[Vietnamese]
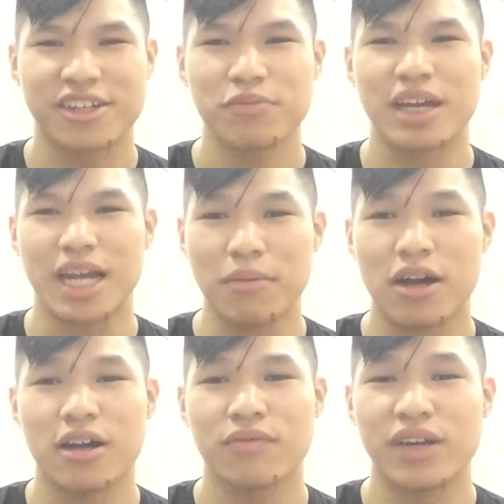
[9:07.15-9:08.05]
Chúng ta cảm
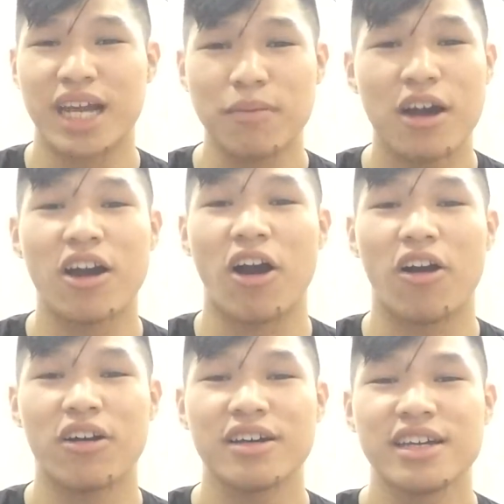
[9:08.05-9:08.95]
ơn vì cảm ơn
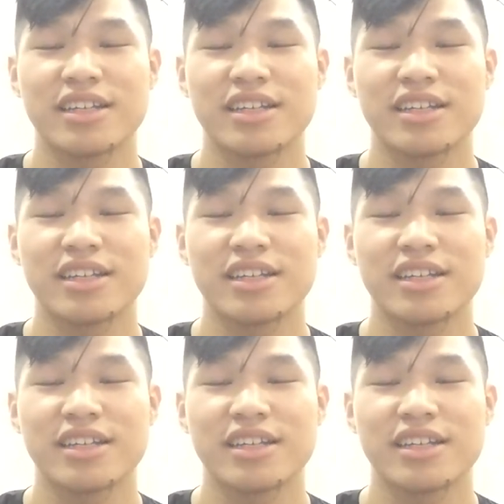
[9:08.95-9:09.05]
họ